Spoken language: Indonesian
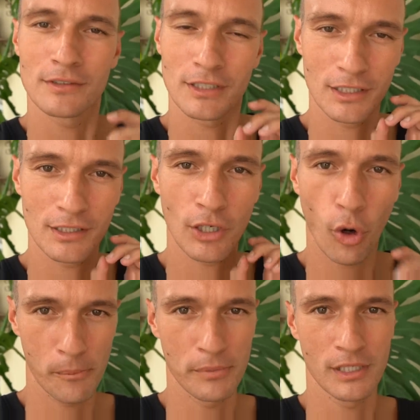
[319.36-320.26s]
ini
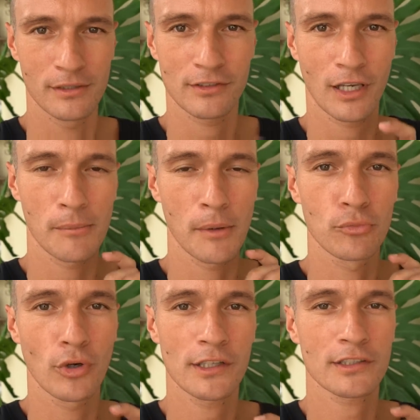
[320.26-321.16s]
hobi. Saya
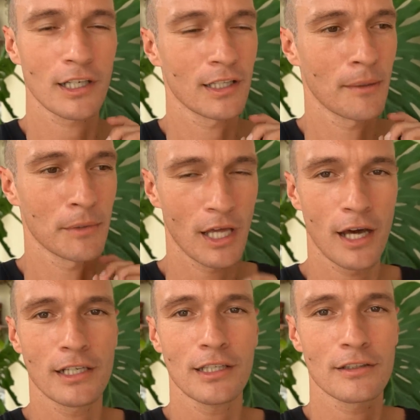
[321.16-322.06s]
membuat karena
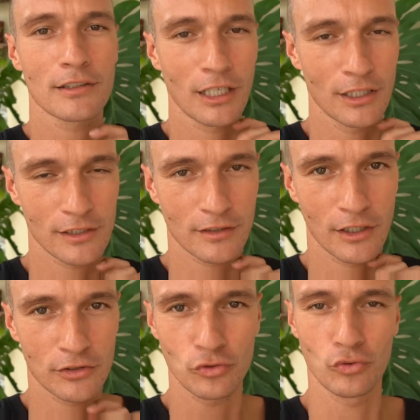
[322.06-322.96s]
menarik, karena saya
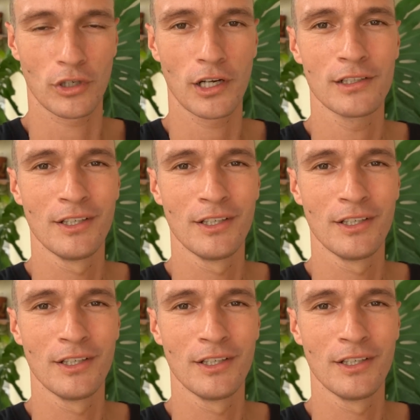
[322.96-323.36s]
suka.